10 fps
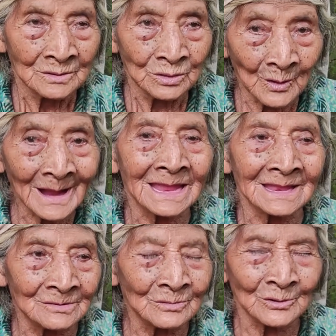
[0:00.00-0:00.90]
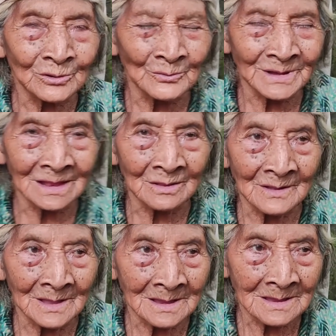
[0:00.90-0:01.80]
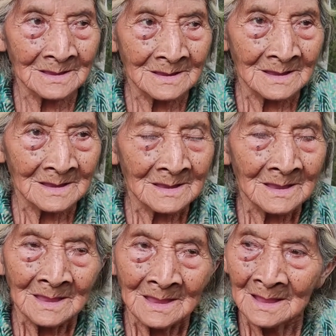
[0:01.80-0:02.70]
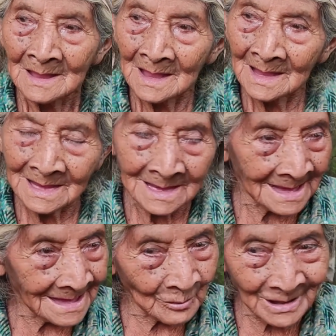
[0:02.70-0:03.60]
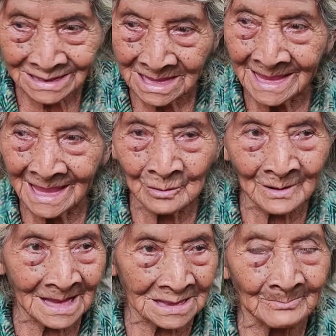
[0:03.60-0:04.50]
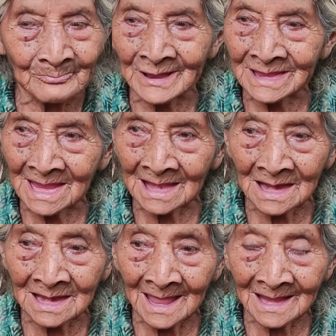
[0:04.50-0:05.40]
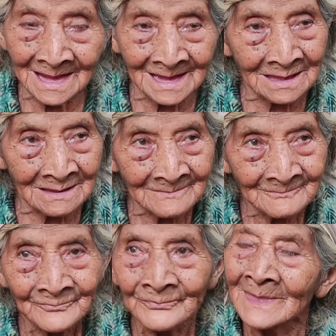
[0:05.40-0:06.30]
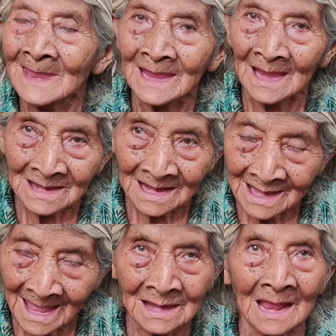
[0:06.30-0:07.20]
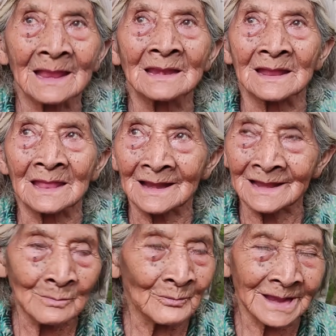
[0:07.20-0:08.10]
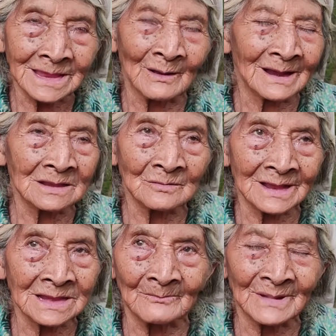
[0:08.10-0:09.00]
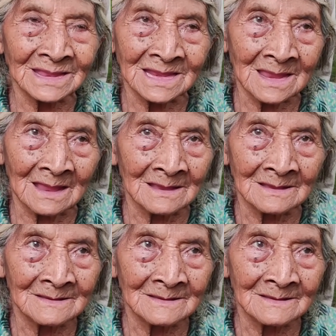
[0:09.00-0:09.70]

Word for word: ¿Y no, aquí qué, les dijeron esos sobrinos? Cuénteme ellos le dijeron que si podía arreglar él, que arreglara, que le quedaran ellos, porque ellos aquí no querían venir ya.